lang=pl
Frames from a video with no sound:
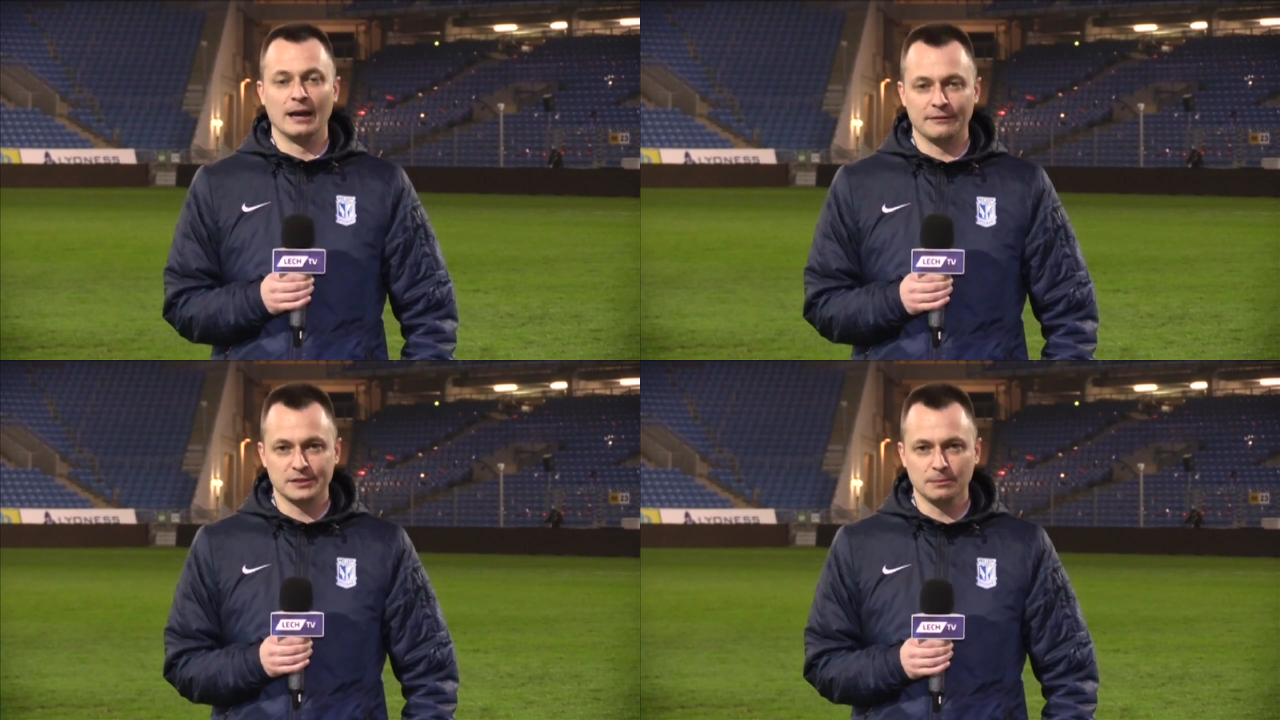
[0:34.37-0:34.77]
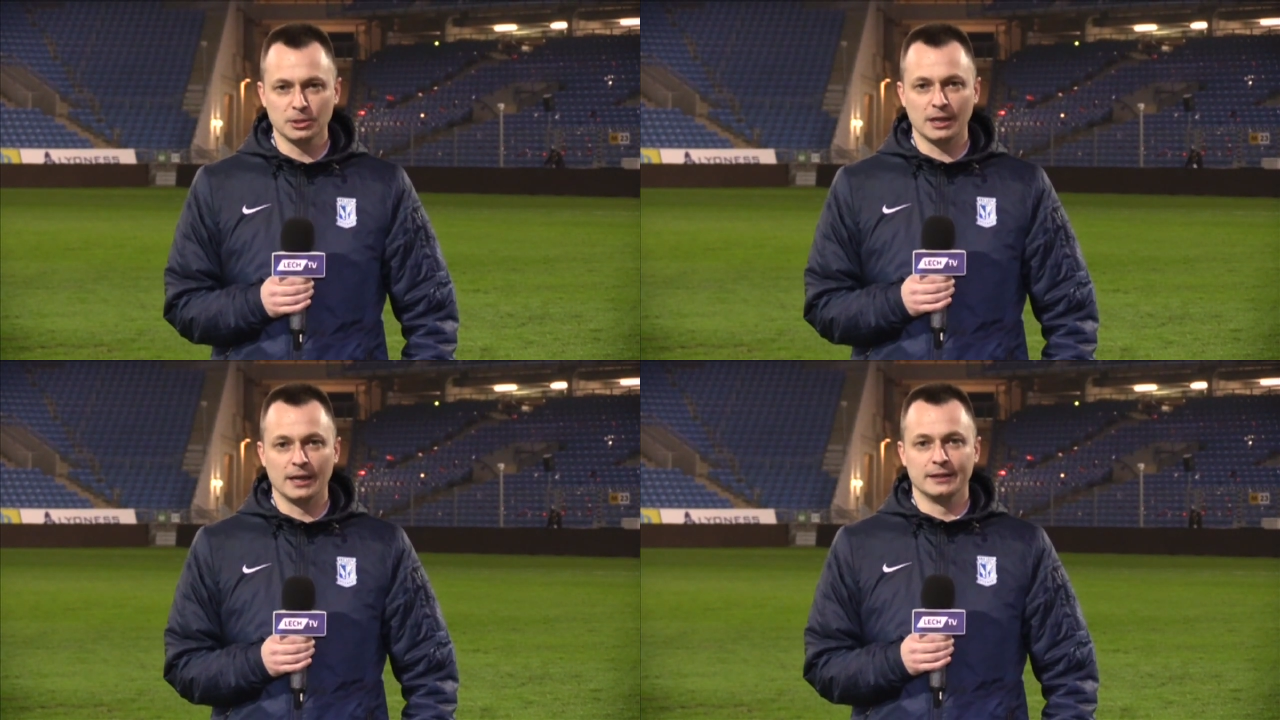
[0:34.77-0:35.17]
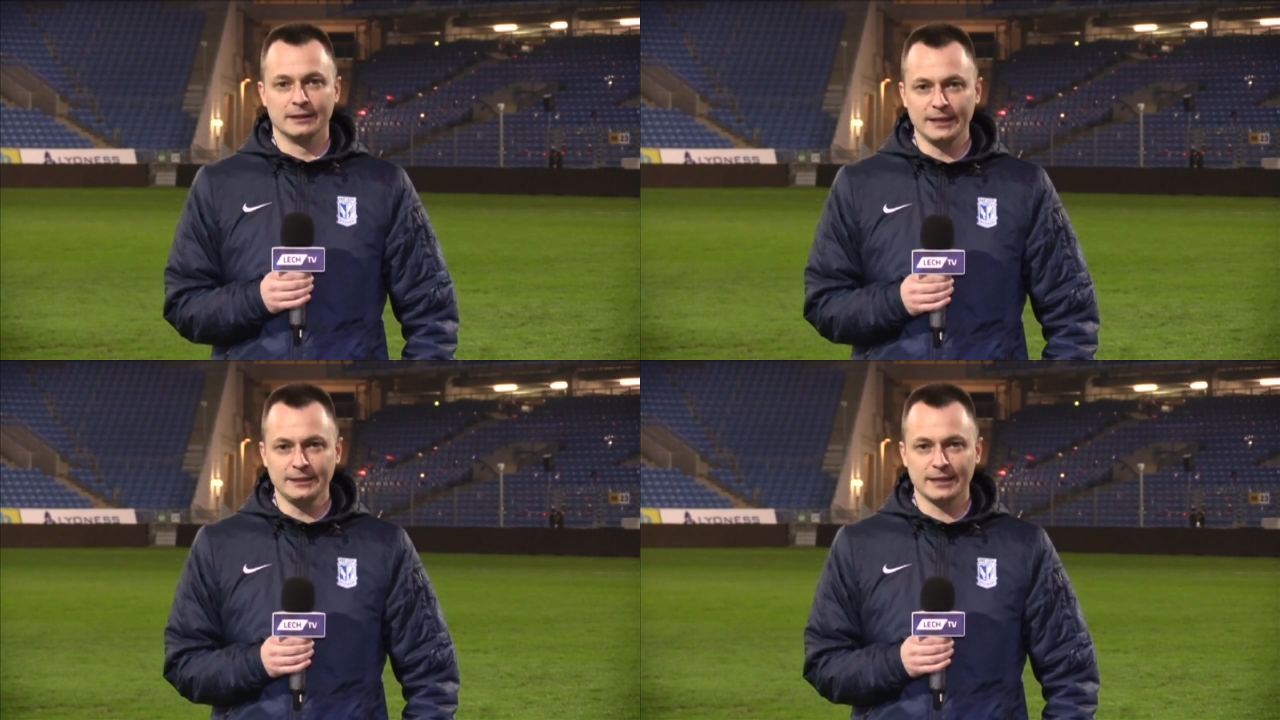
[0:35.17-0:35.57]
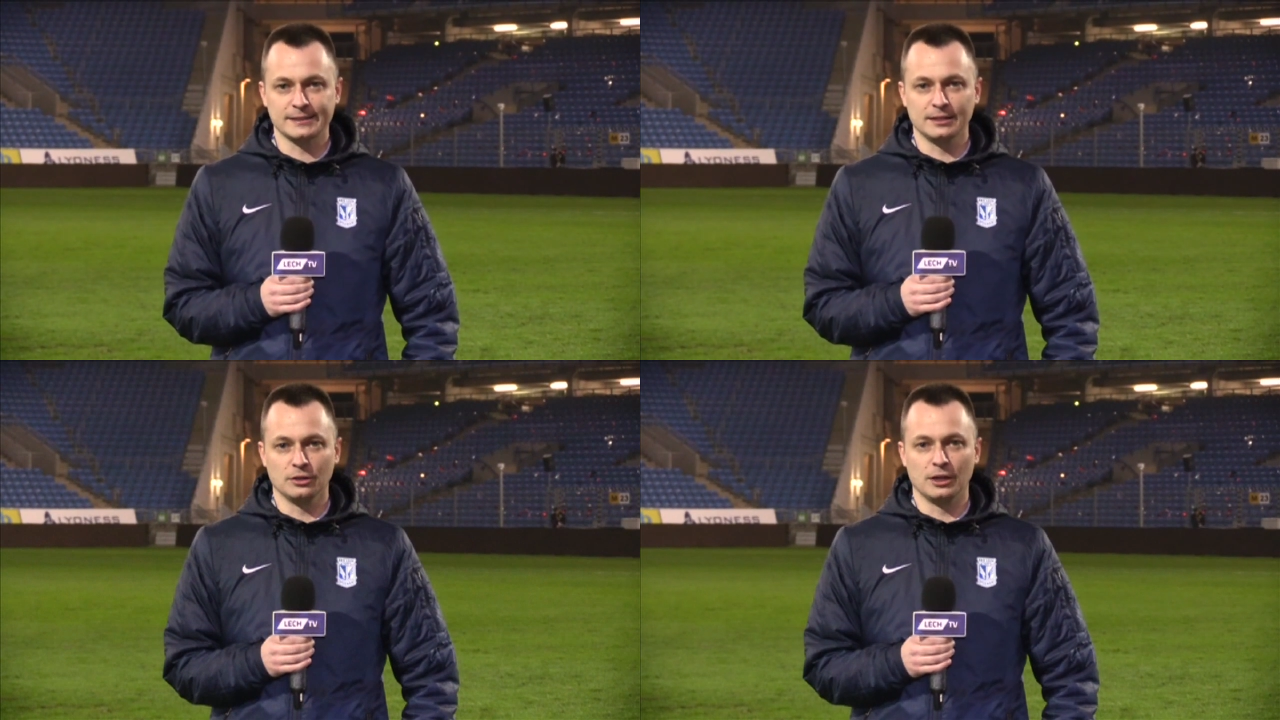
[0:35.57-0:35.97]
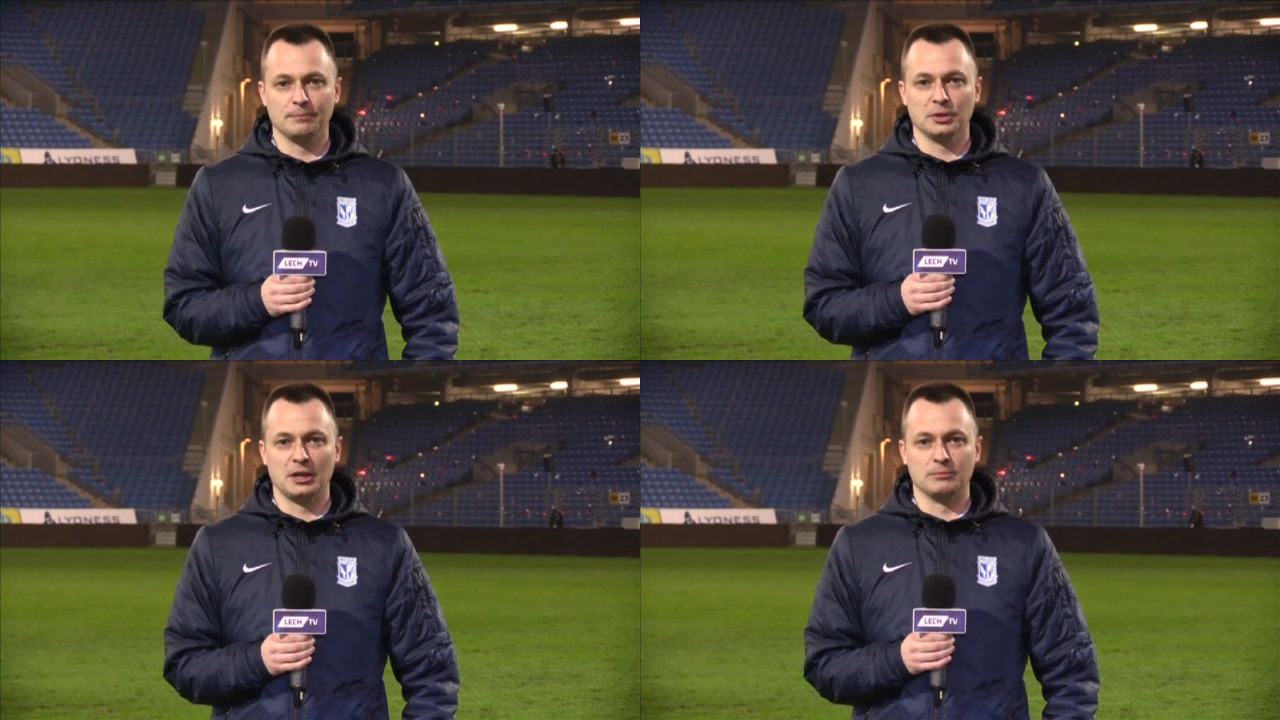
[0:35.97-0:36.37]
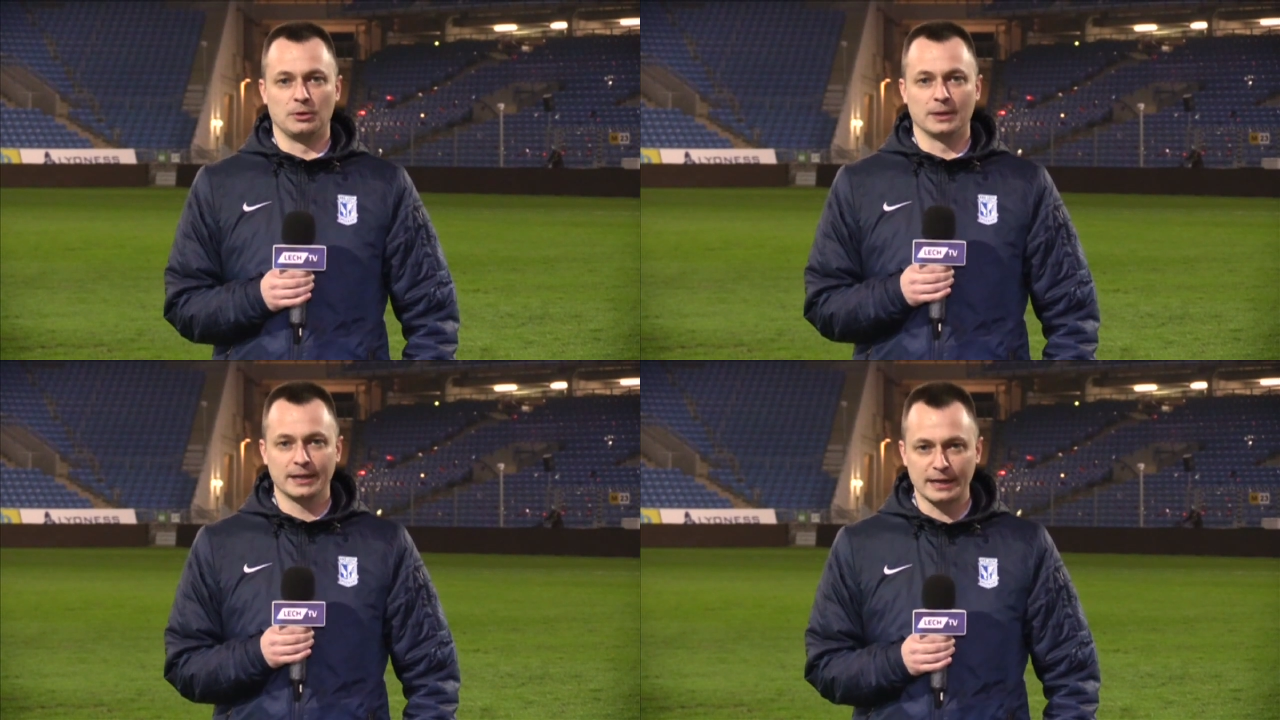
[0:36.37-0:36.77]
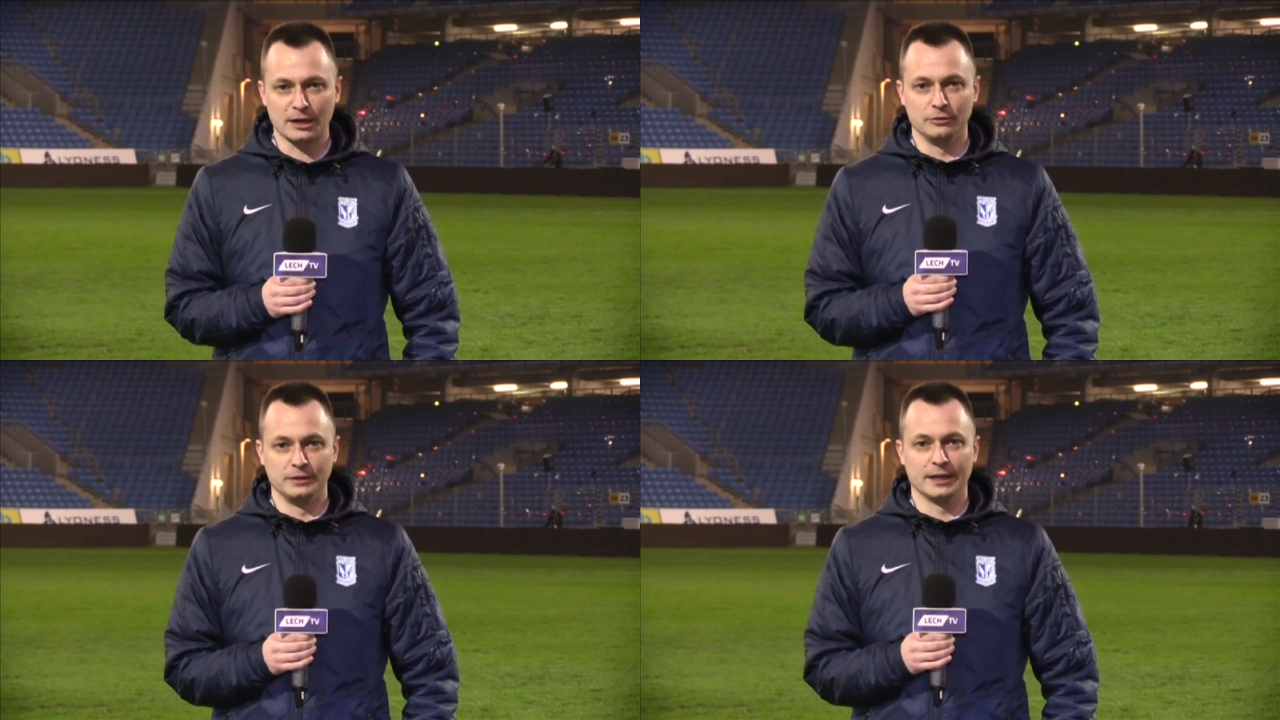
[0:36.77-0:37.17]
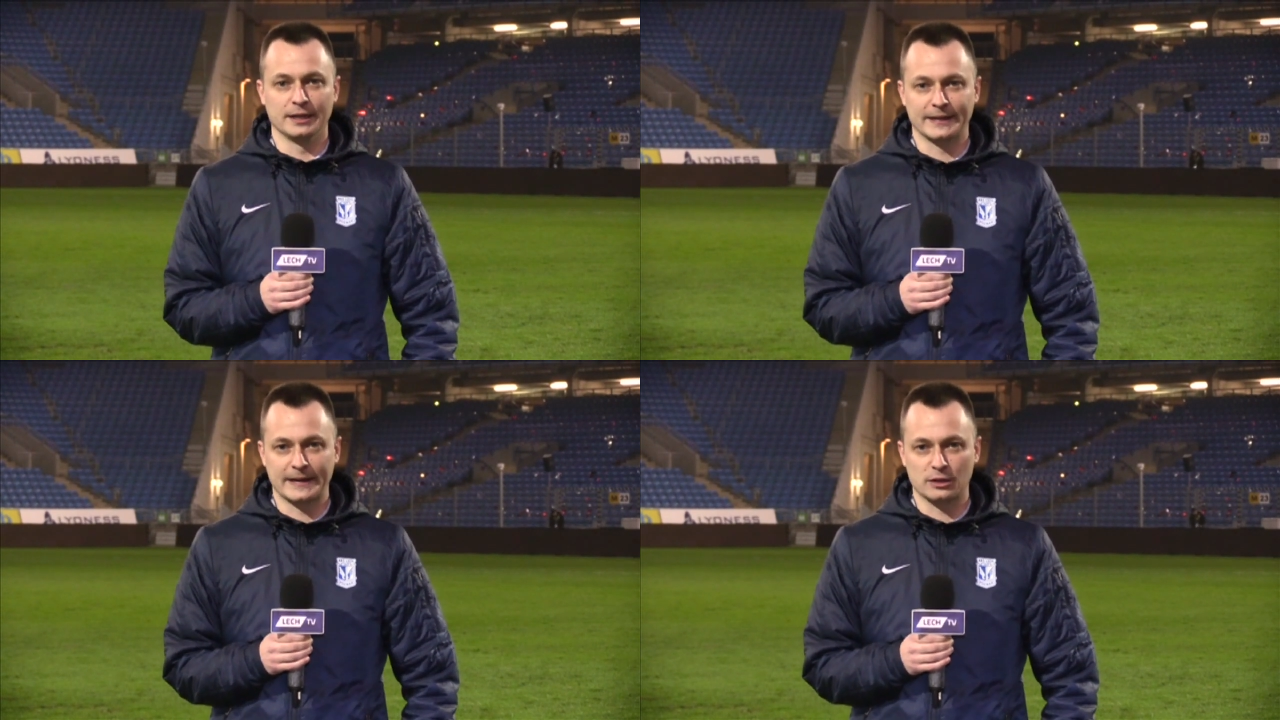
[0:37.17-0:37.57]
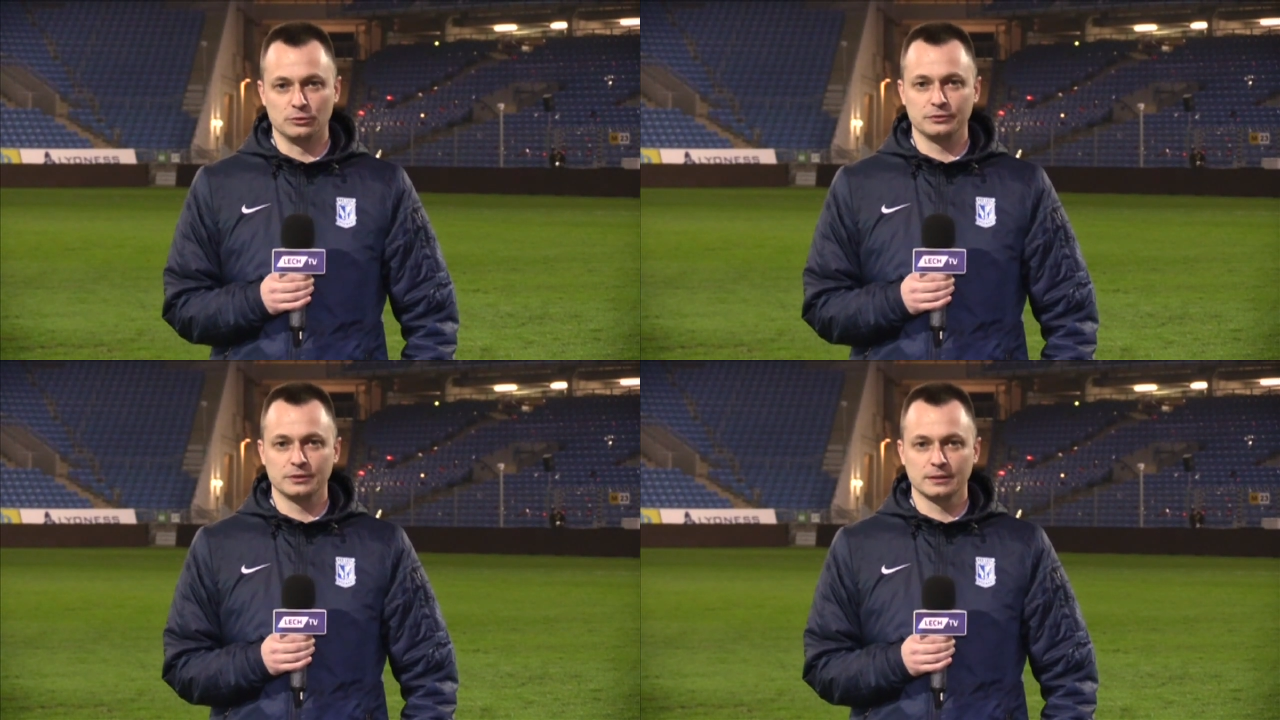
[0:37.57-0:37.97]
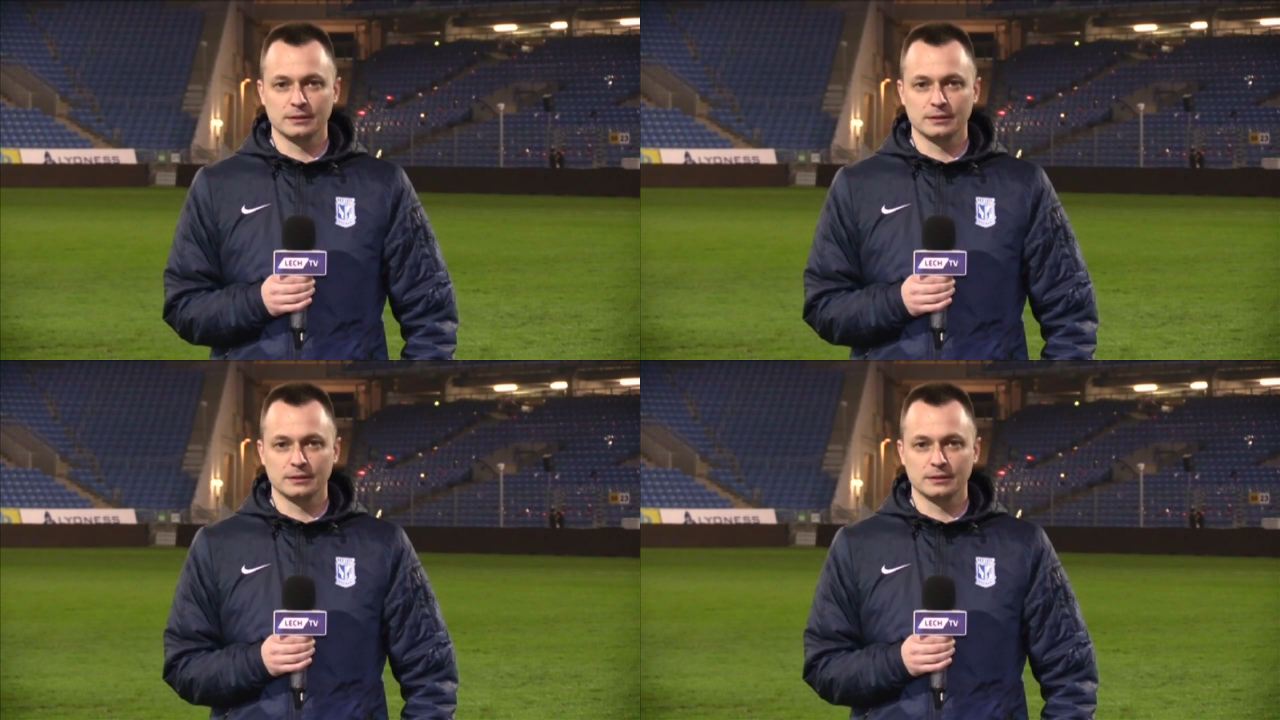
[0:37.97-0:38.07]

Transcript: a w sobotę na Inea Stadionie podejmą Krakowie Kraków.